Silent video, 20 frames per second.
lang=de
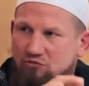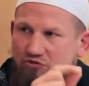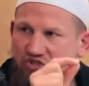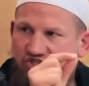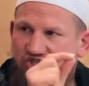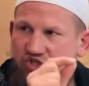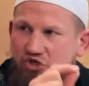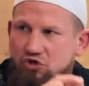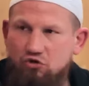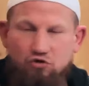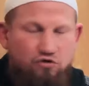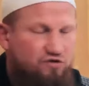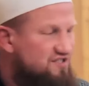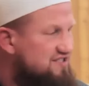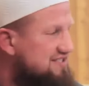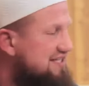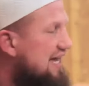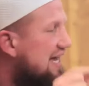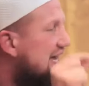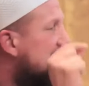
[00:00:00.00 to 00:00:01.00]

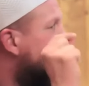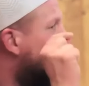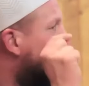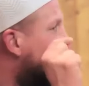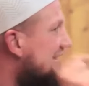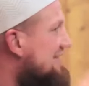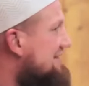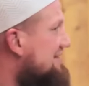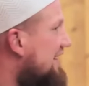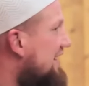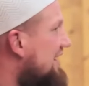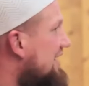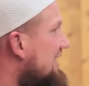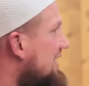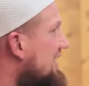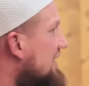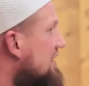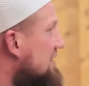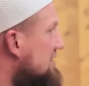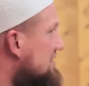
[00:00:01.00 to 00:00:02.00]
minutiös,
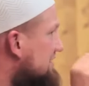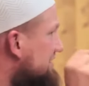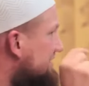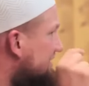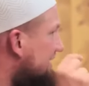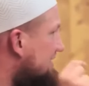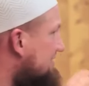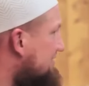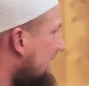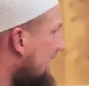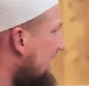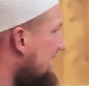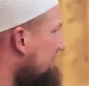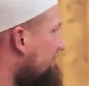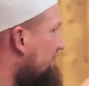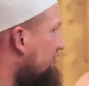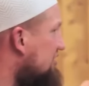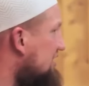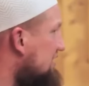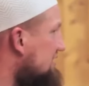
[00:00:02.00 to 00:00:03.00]
detailliert,
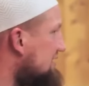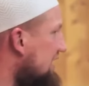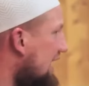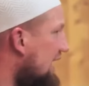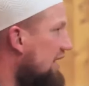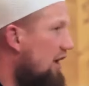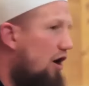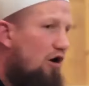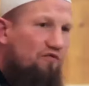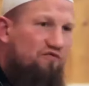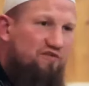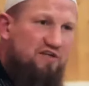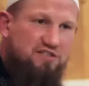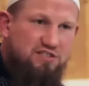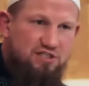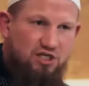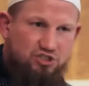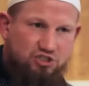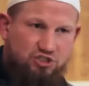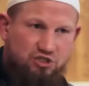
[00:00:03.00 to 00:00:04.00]
Detail für Detail
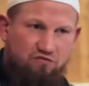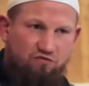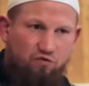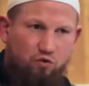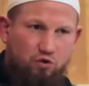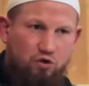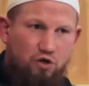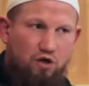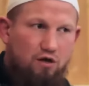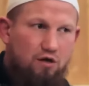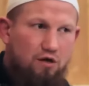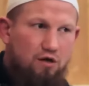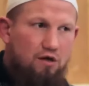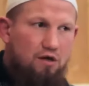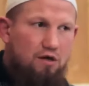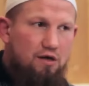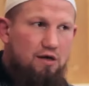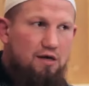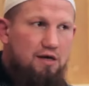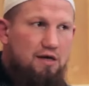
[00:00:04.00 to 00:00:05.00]
aufgezeichnet wurde.
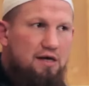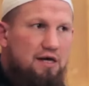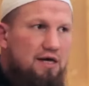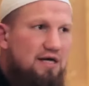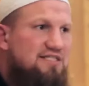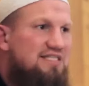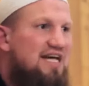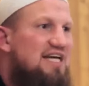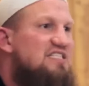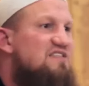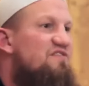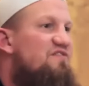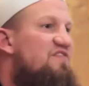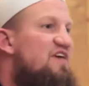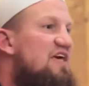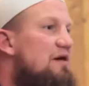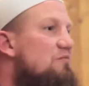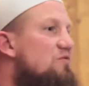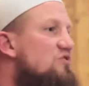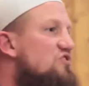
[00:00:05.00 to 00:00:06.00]
Das
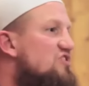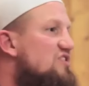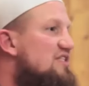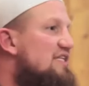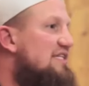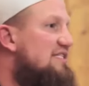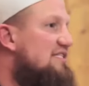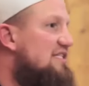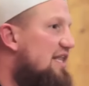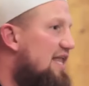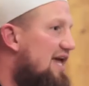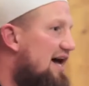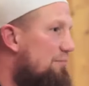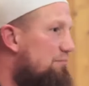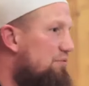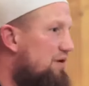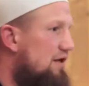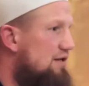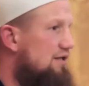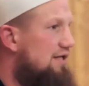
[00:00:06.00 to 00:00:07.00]
heißt, wir müssen diesen
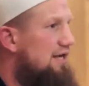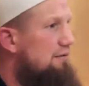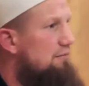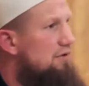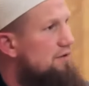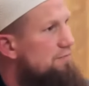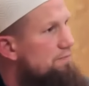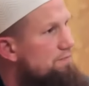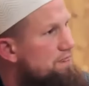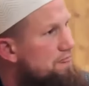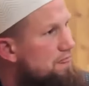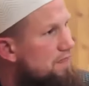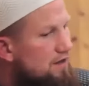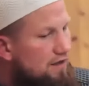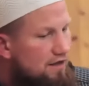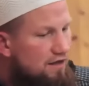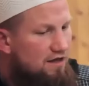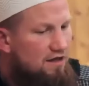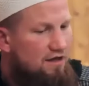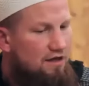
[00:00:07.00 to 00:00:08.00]
Lehrplan nehmen.
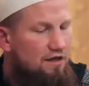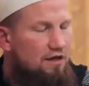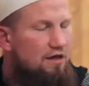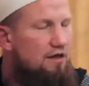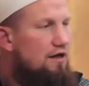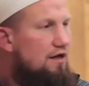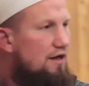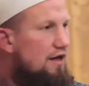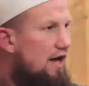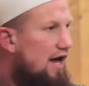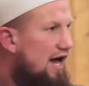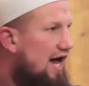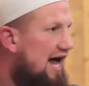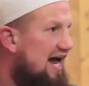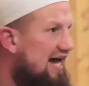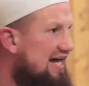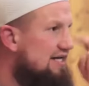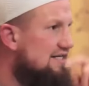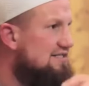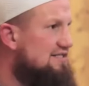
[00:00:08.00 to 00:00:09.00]

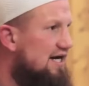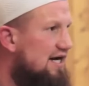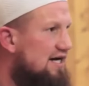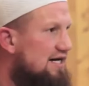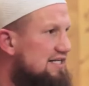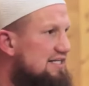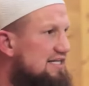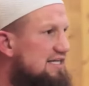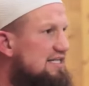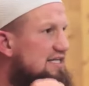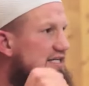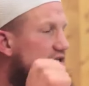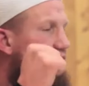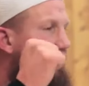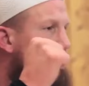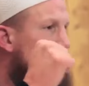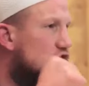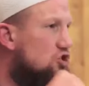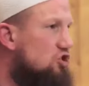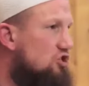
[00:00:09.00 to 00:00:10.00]
Eine Sache, die die
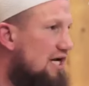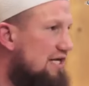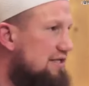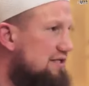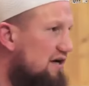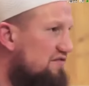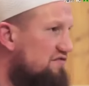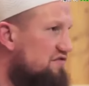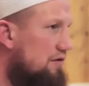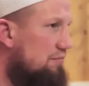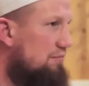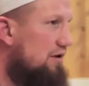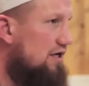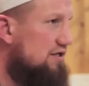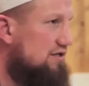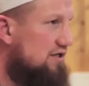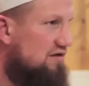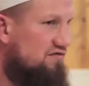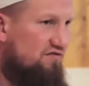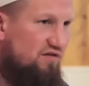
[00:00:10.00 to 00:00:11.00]
Leute standhaft
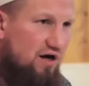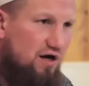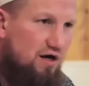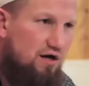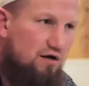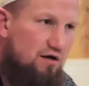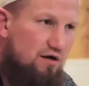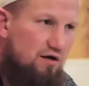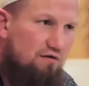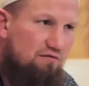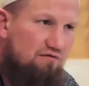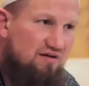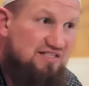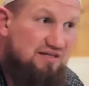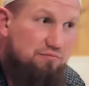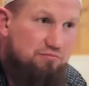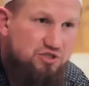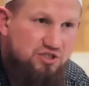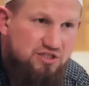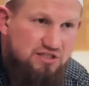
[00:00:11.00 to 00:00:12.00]
gemacht hat, war,
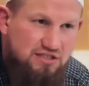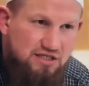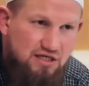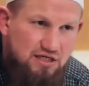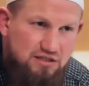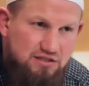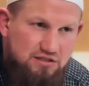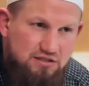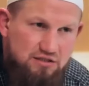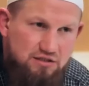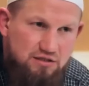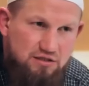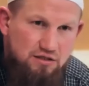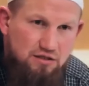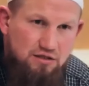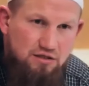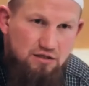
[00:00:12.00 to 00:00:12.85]
was habe ich gesagt?